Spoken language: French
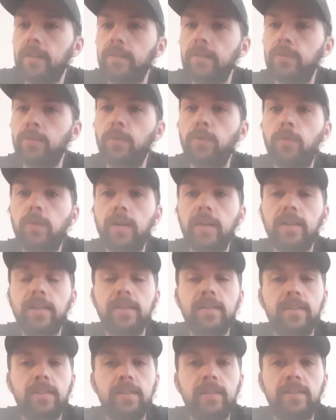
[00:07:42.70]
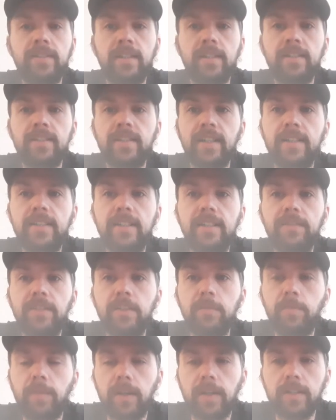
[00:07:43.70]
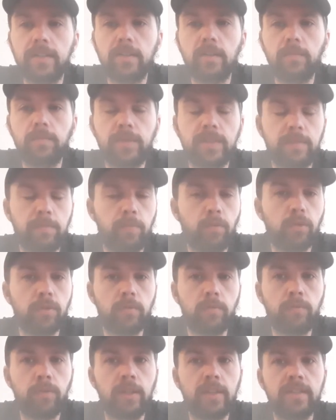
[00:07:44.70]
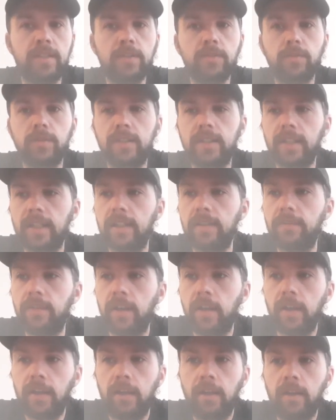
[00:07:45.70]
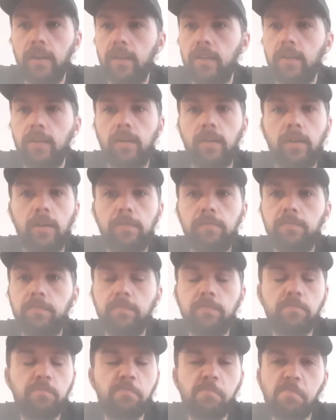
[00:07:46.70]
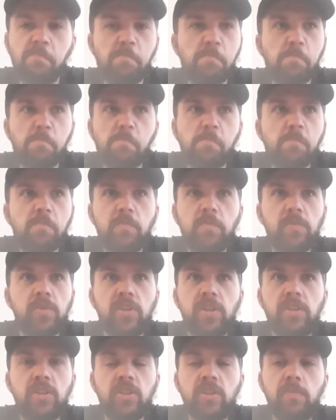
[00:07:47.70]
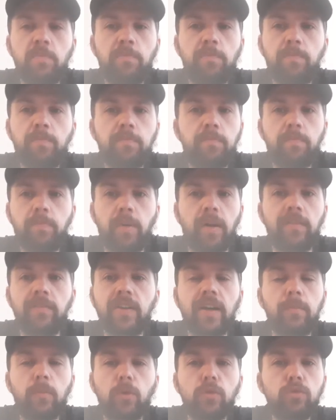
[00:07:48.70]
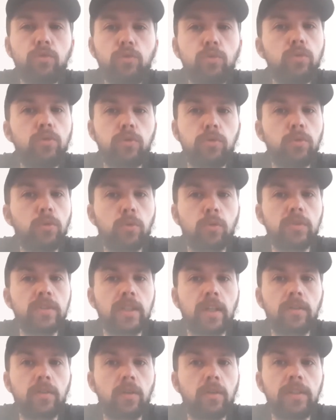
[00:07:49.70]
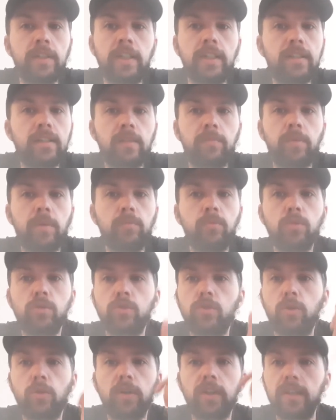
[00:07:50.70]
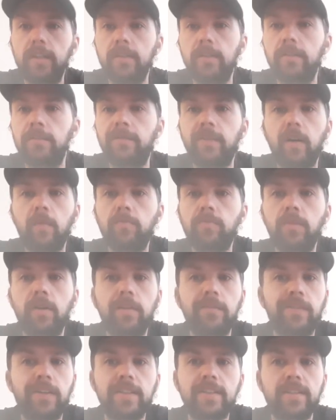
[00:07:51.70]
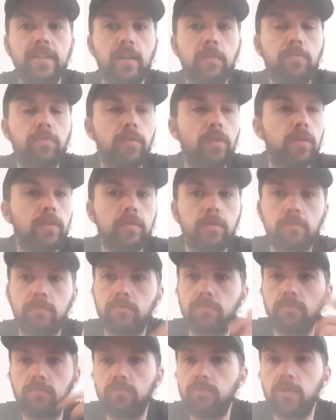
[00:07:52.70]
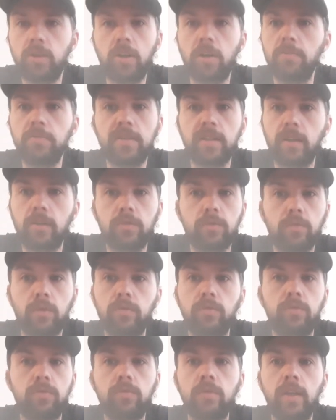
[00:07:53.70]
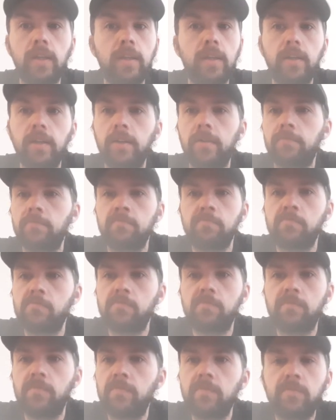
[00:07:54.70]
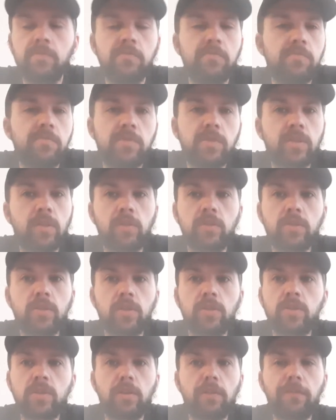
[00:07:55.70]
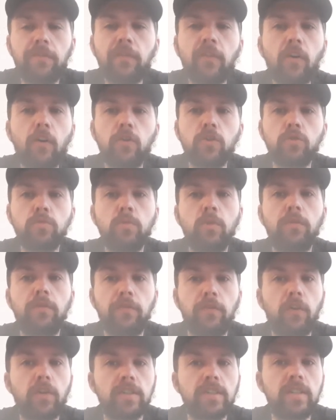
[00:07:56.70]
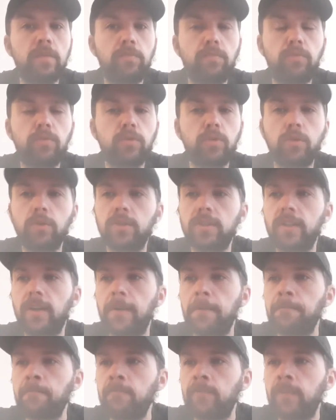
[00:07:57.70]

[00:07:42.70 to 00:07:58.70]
donc voilà, Zach Lavigne par exemple, pour la saison qui arrive, euh, j'ai pas vraiment de doute le concernant. Il est capable de scorer 20 euh, points, 25 points, euh, comme ça, tu vois, tu, sans, sans, franchement forcer plus que ça.